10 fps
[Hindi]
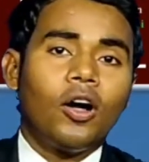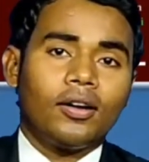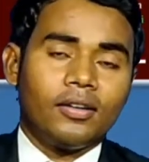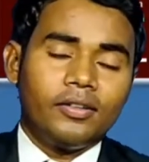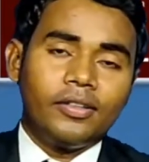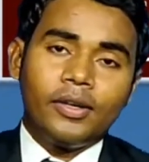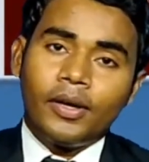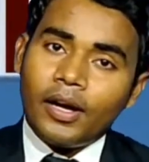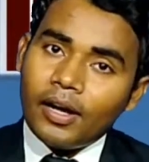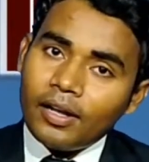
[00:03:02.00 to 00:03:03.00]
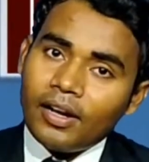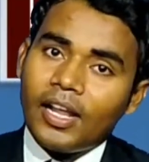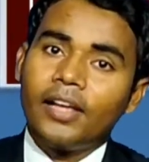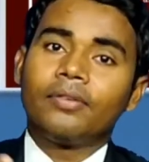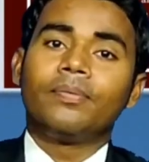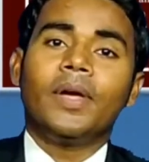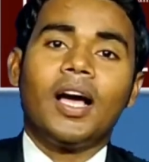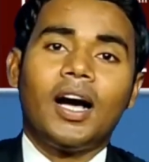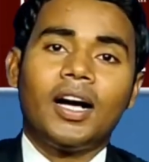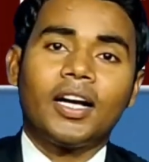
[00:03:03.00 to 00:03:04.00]
और लाइफ
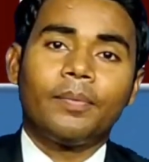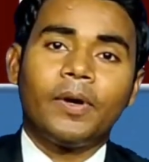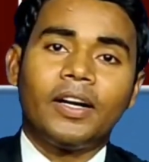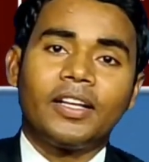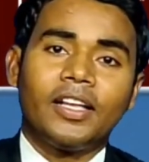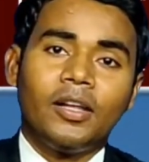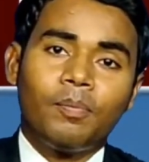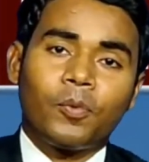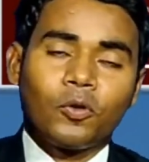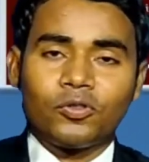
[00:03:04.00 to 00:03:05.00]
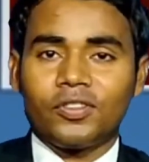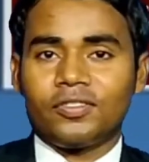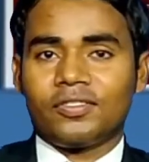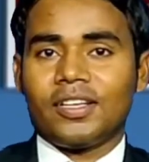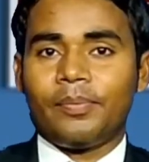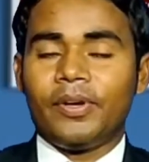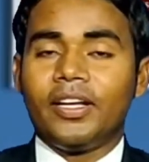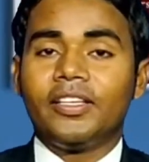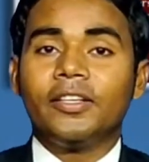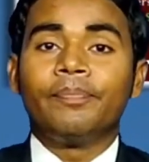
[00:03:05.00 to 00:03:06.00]
में आगे बढ़ने के लिए प्रोसेस
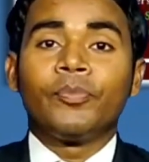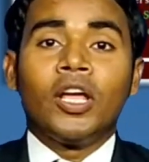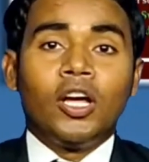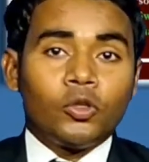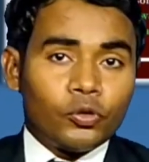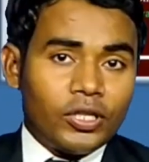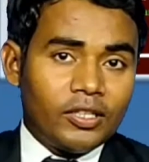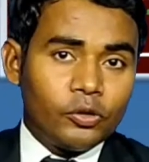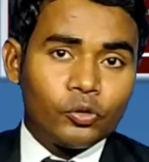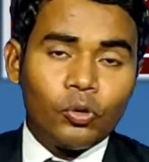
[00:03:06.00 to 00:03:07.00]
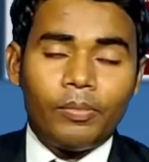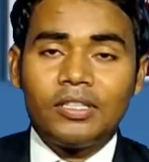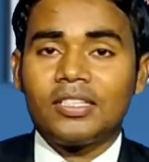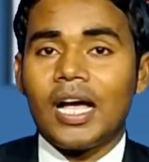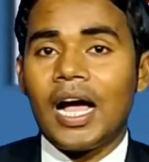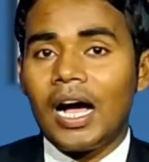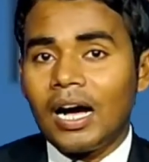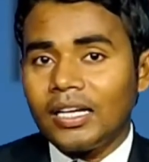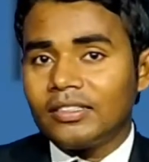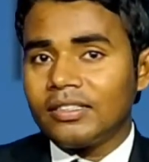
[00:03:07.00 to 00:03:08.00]
अपनाइए तो थैंक यू सो मच
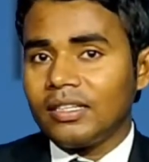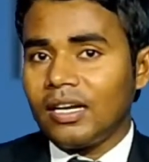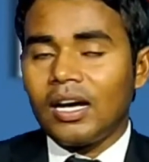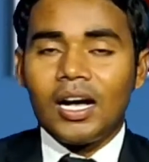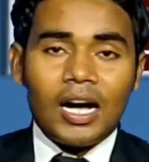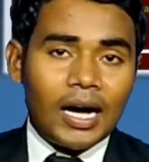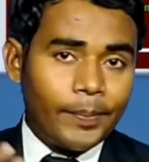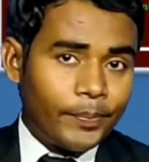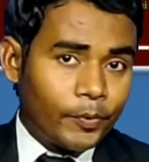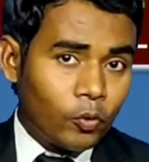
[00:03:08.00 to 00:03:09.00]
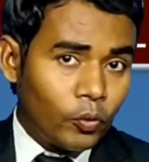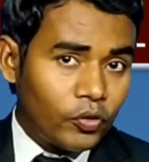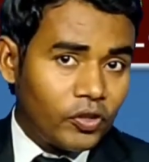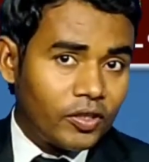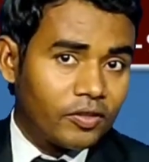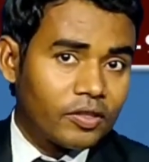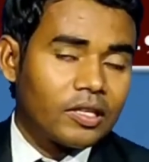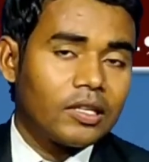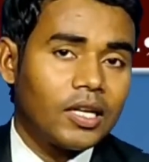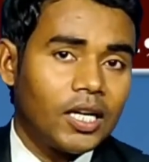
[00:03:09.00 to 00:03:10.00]
आज आपको ये
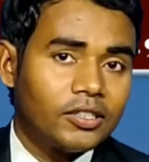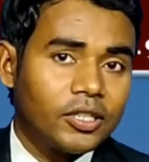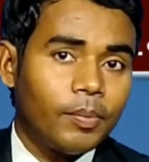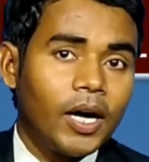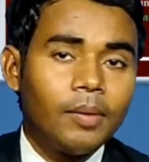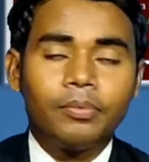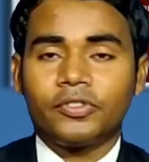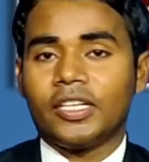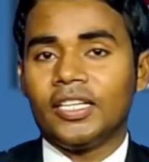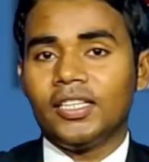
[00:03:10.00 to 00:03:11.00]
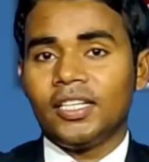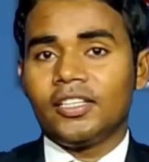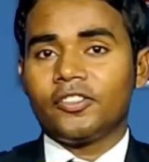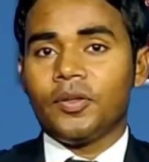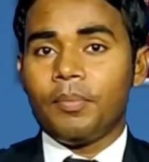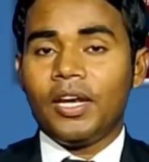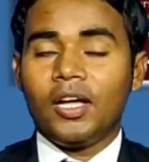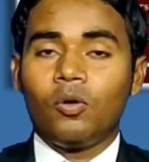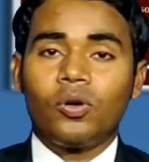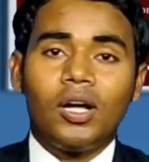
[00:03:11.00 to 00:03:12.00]
इसका जवाब सही तरीके से
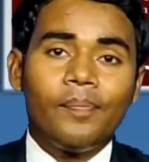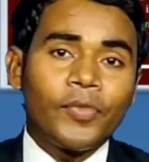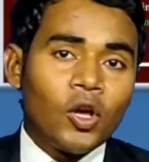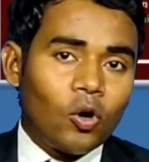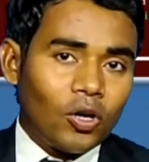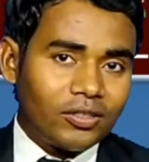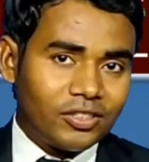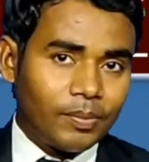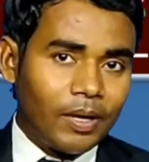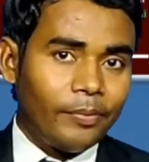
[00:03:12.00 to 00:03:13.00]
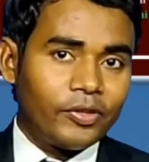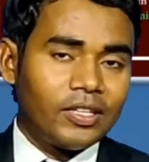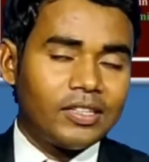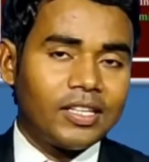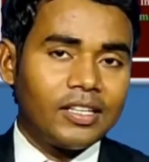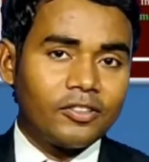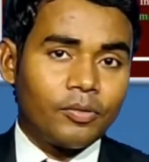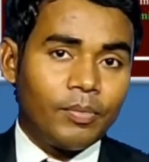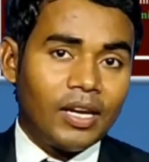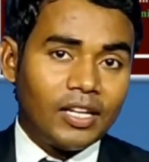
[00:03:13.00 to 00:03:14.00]
मिला होगा और जवाब सही तरीके
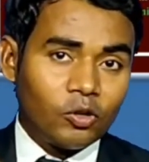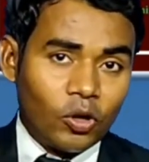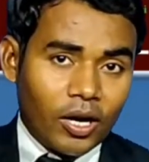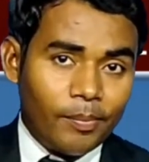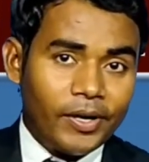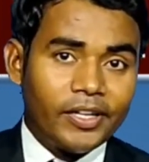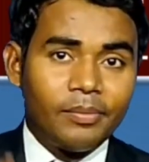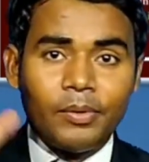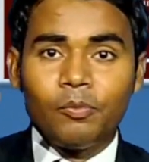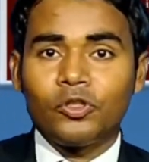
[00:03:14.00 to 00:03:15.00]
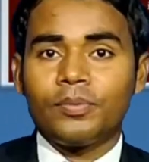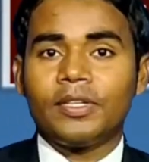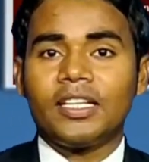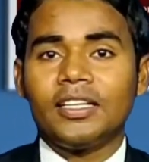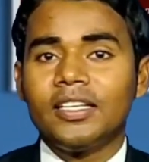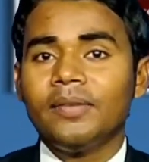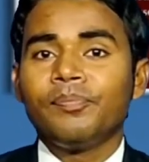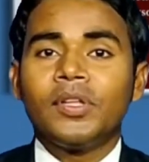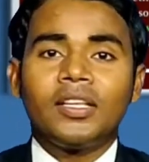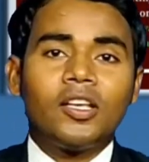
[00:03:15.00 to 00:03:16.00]
से मिला है तो कमेंट में मुझे बताइए
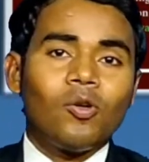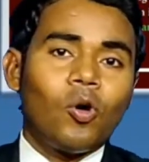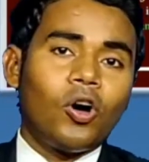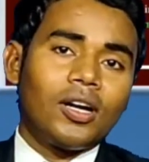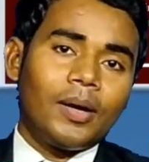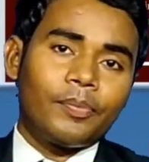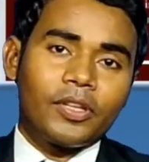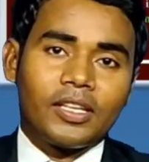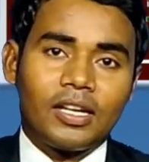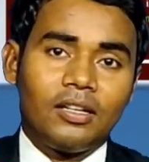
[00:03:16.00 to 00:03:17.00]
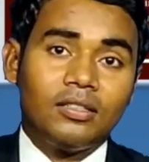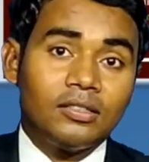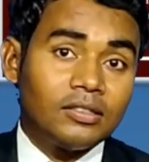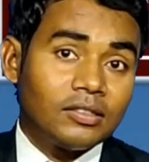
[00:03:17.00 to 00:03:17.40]
कि और आपके क्या